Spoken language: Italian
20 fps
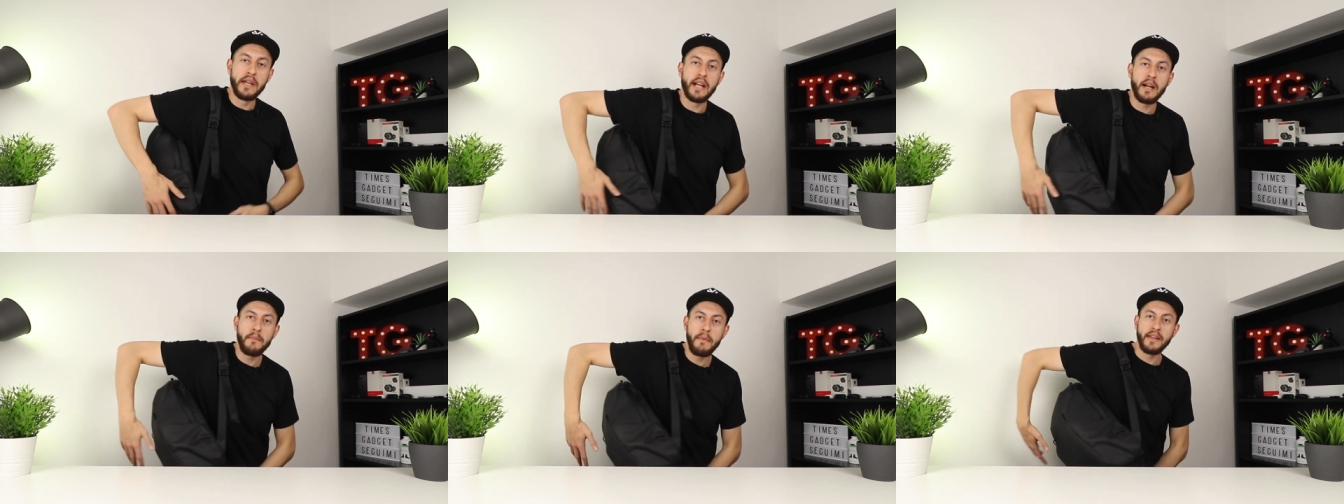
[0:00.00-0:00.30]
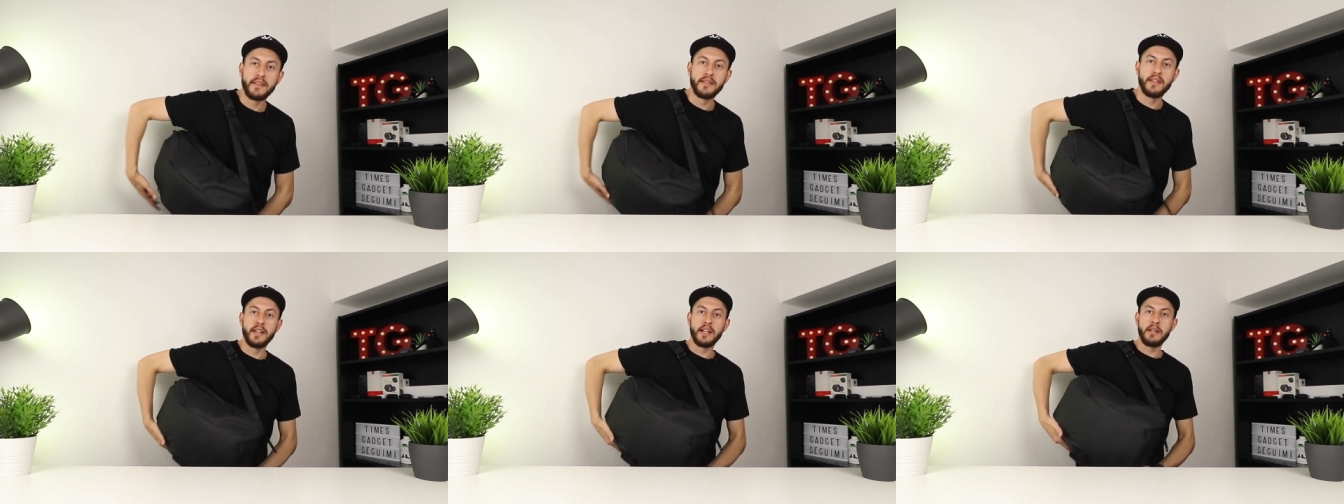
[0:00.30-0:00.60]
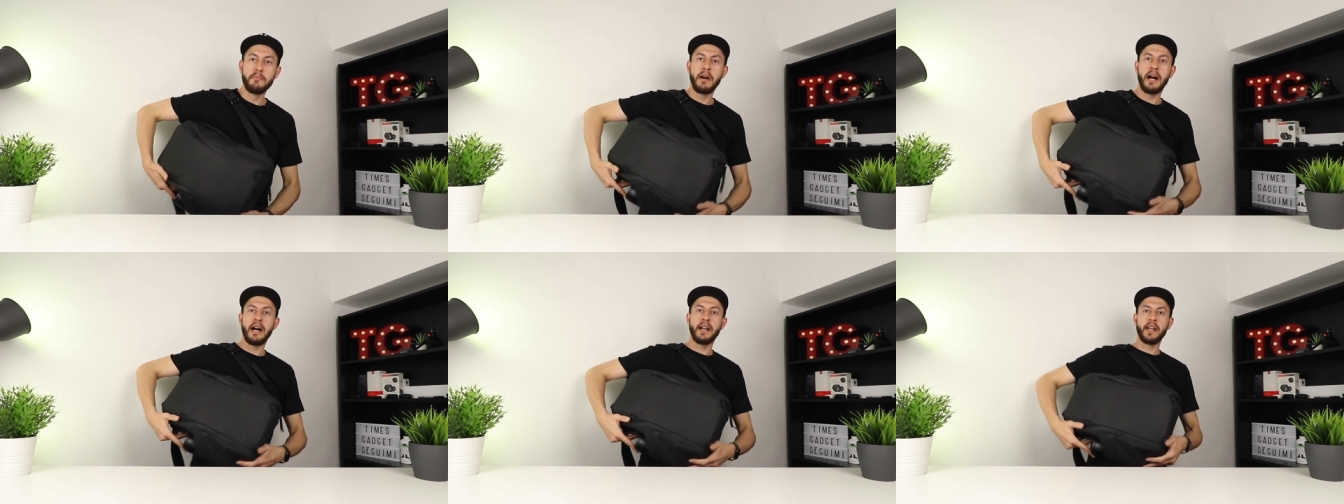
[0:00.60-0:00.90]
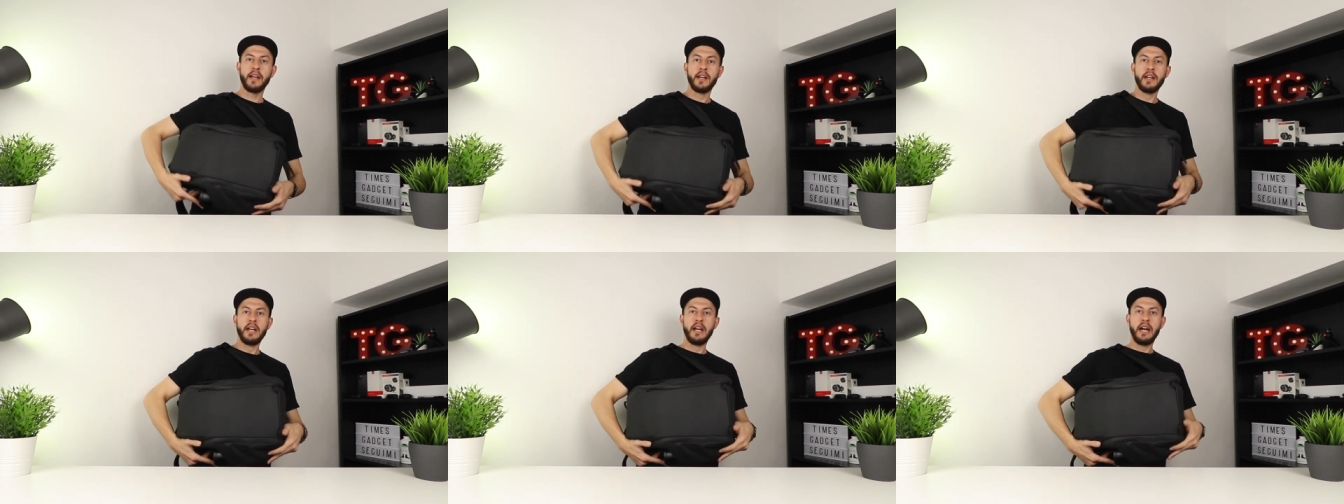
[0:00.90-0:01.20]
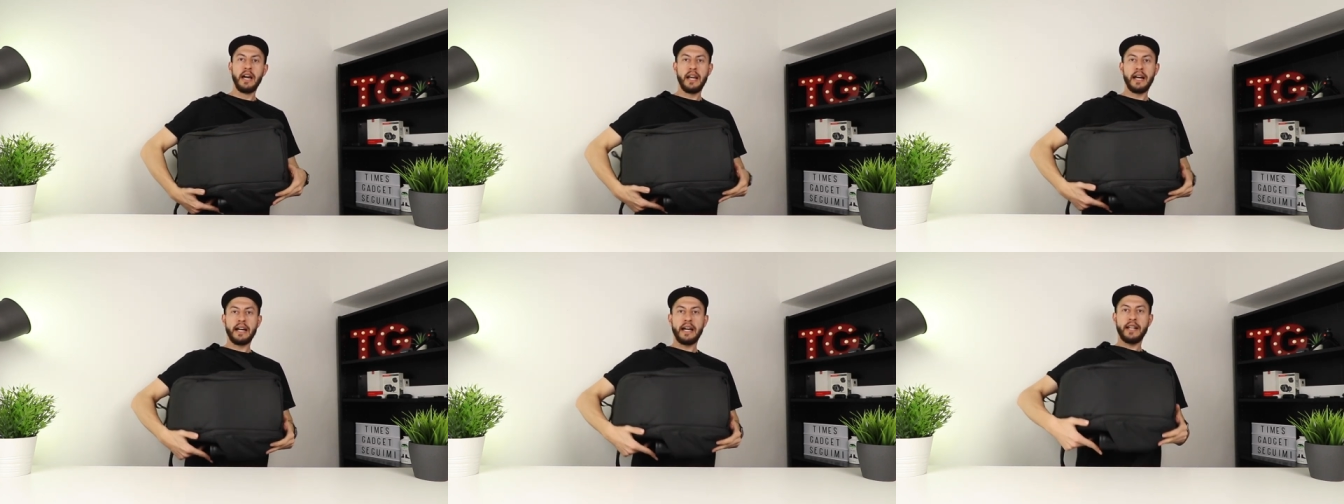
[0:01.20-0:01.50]
chiaramente rimane
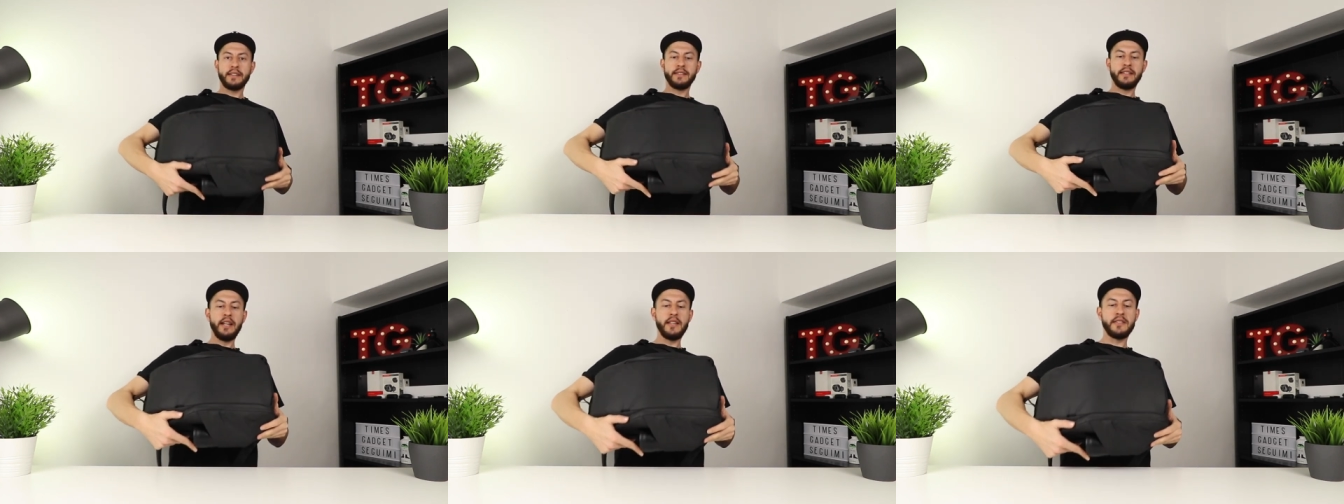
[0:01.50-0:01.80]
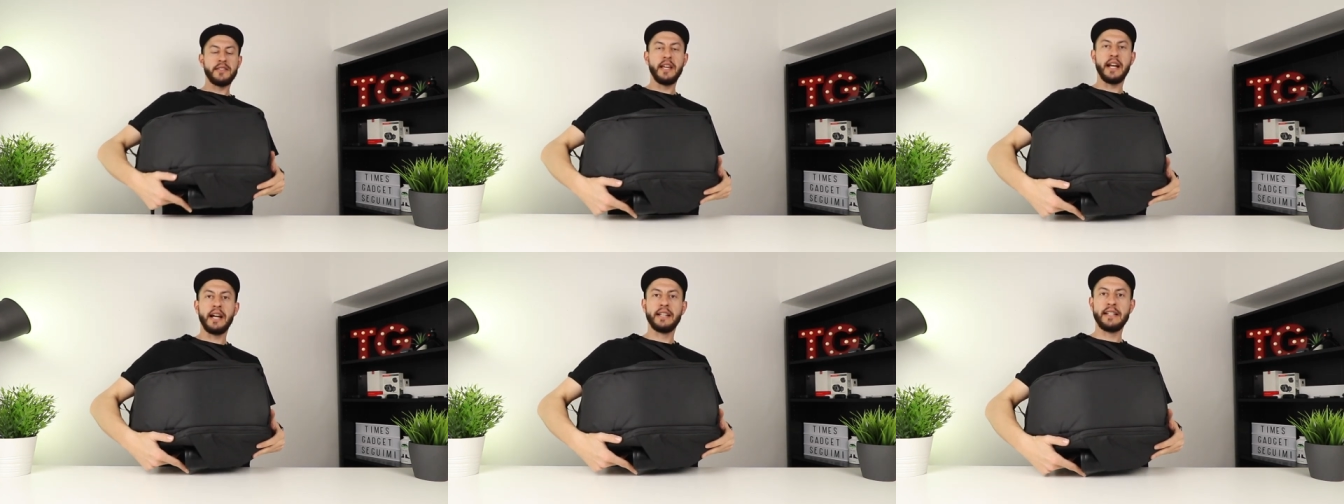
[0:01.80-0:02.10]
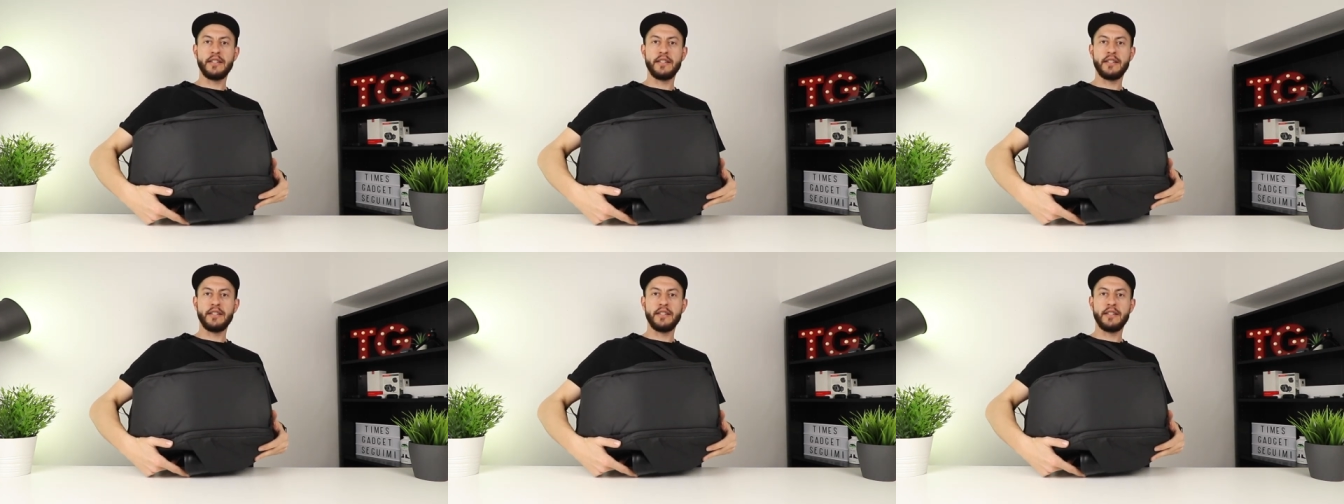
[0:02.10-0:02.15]
la caratteristica,